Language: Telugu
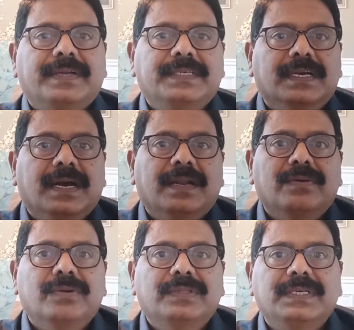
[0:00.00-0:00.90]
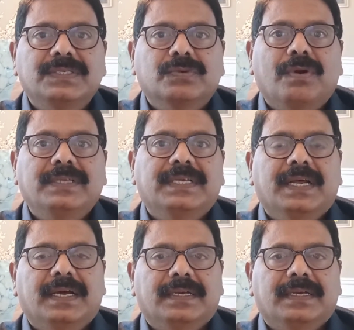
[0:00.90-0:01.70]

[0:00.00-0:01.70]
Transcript: వర్షాకాలంలో తీసుకోవాల్సిన